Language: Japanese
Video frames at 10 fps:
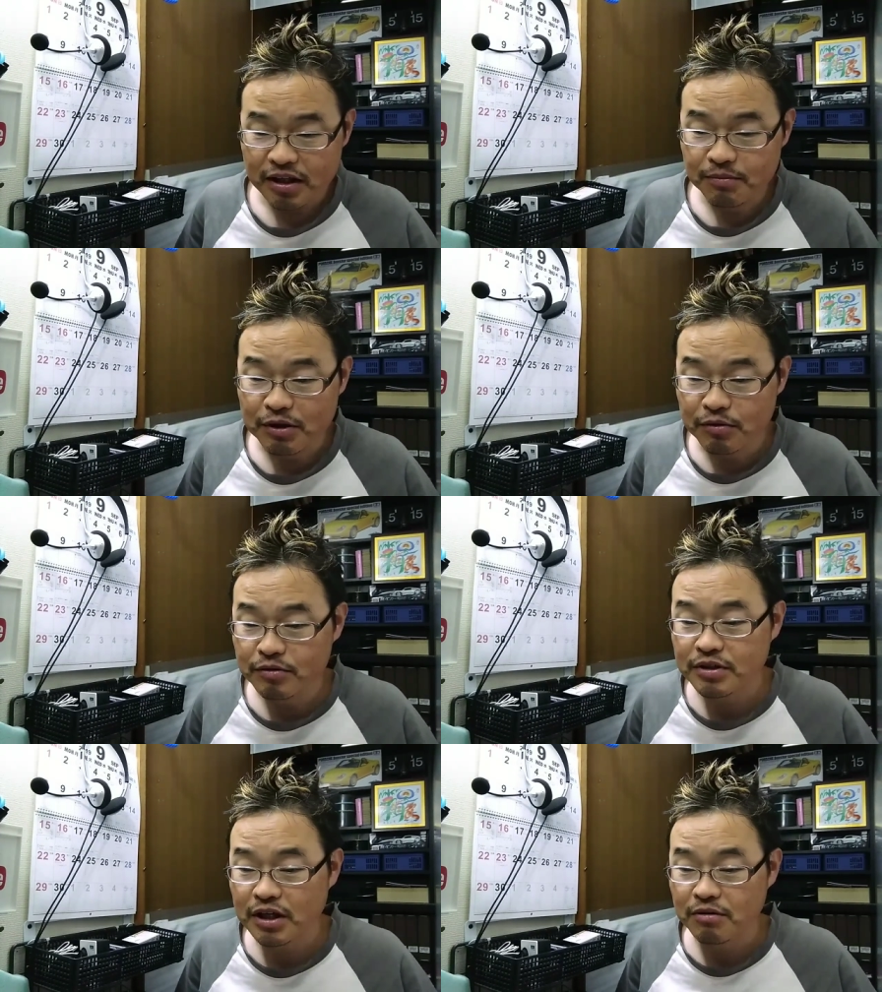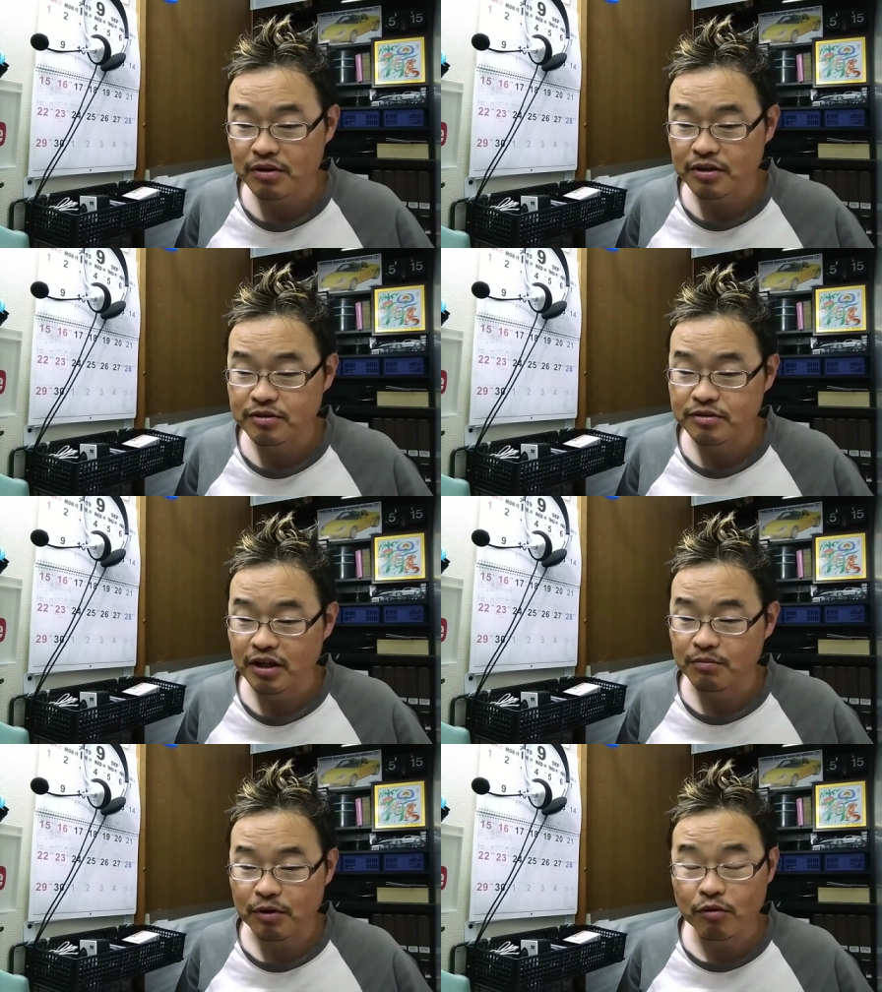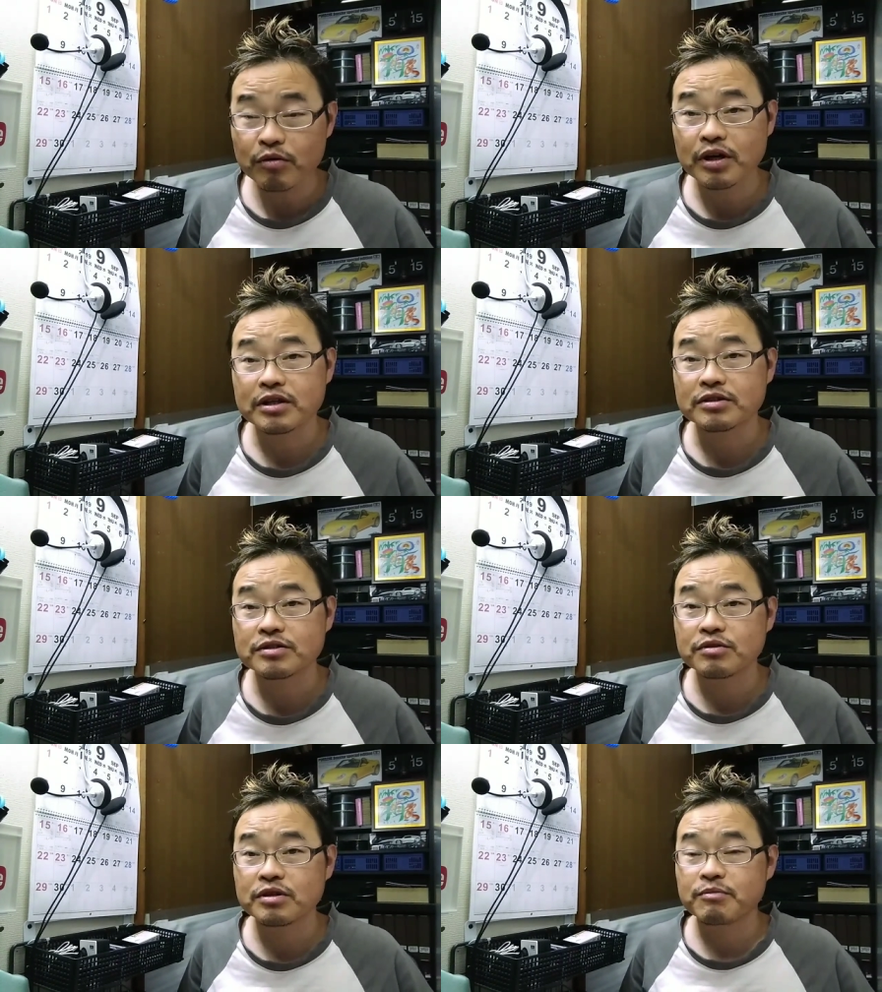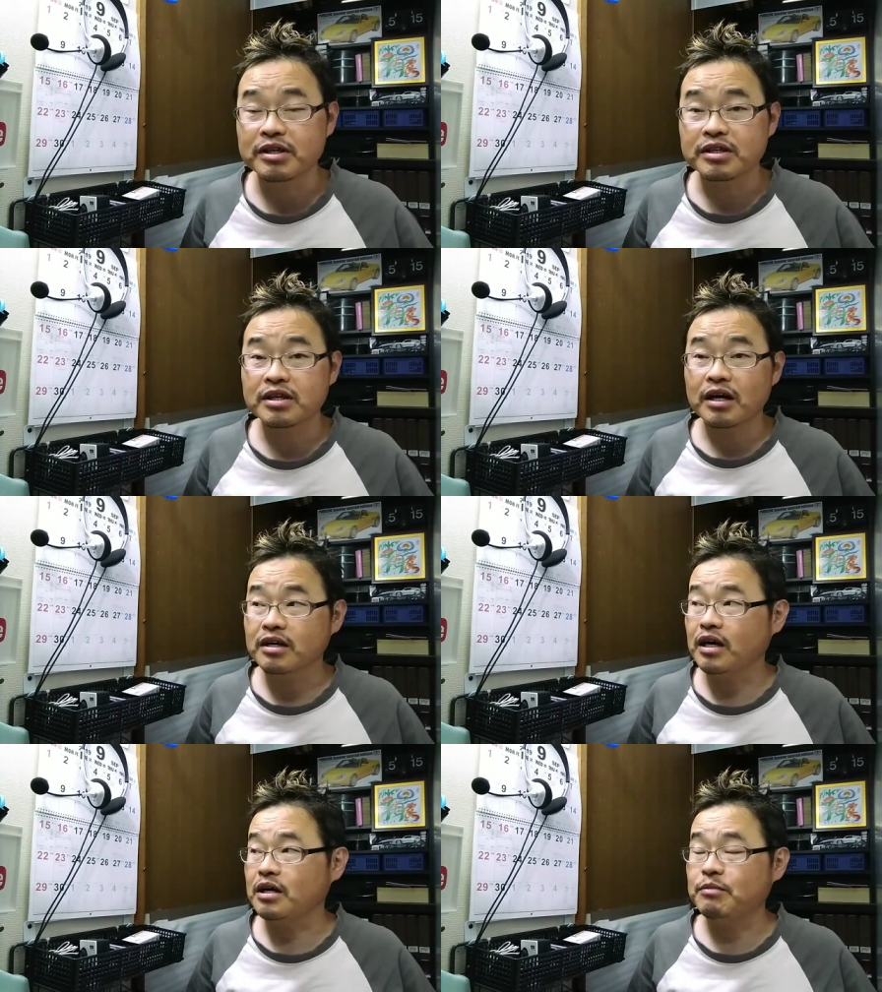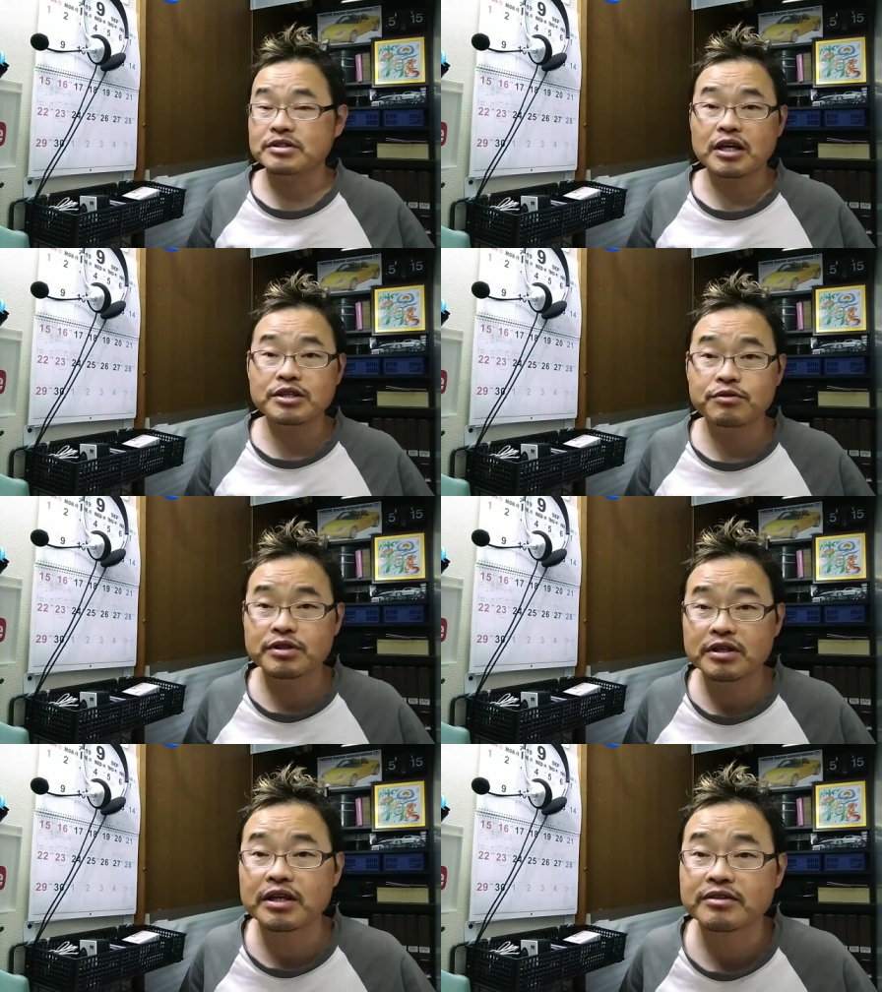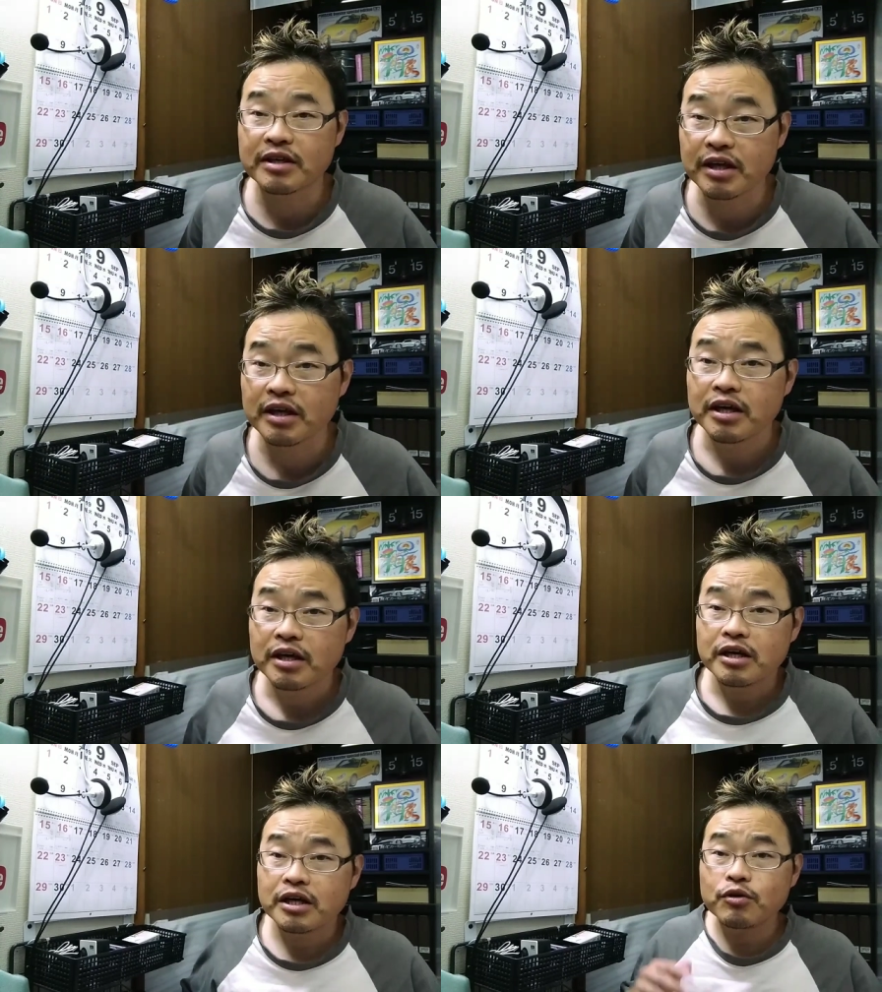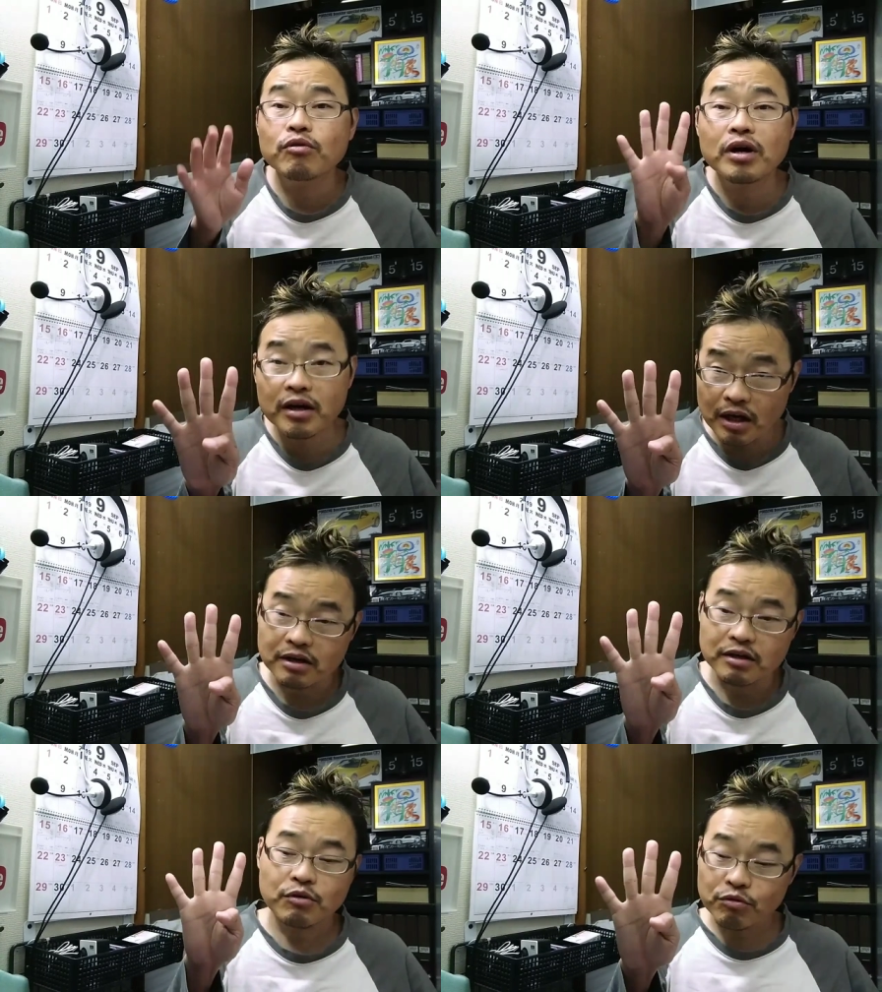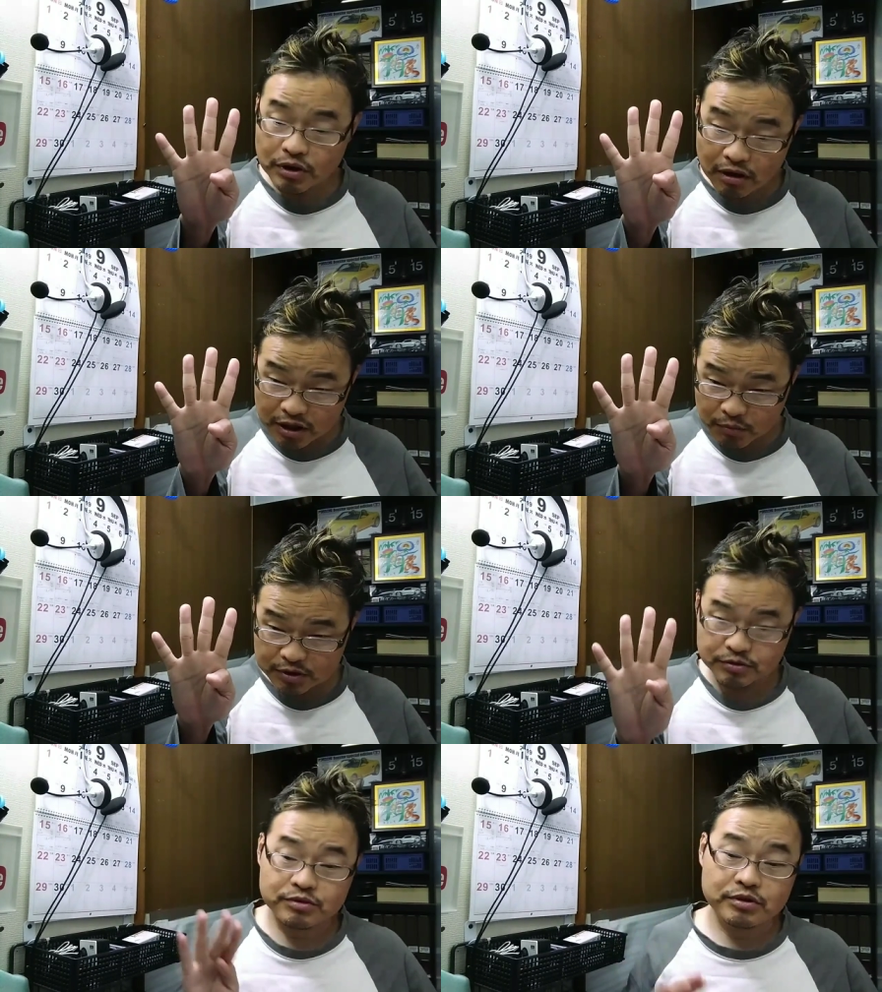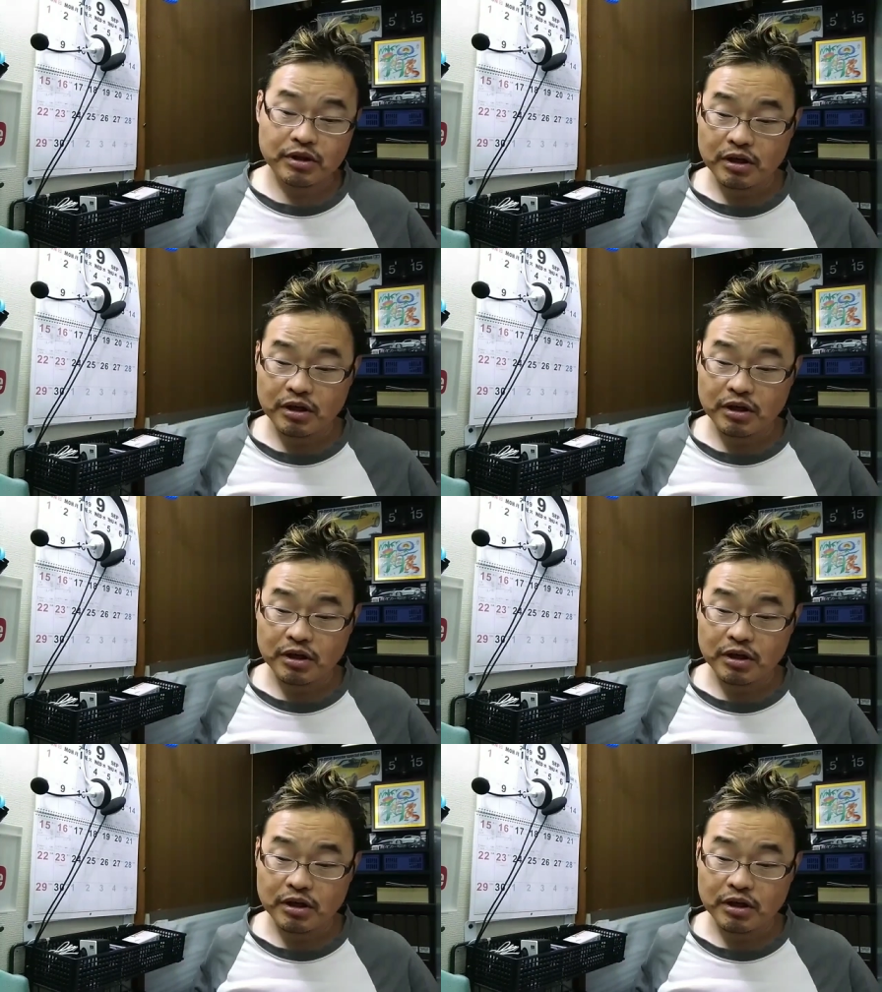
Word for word: えー、まあ、このセールはですね、まあ、今回すごい、まあ、期間が、まあ、最長じゃないですかね、えー、4日間行われます。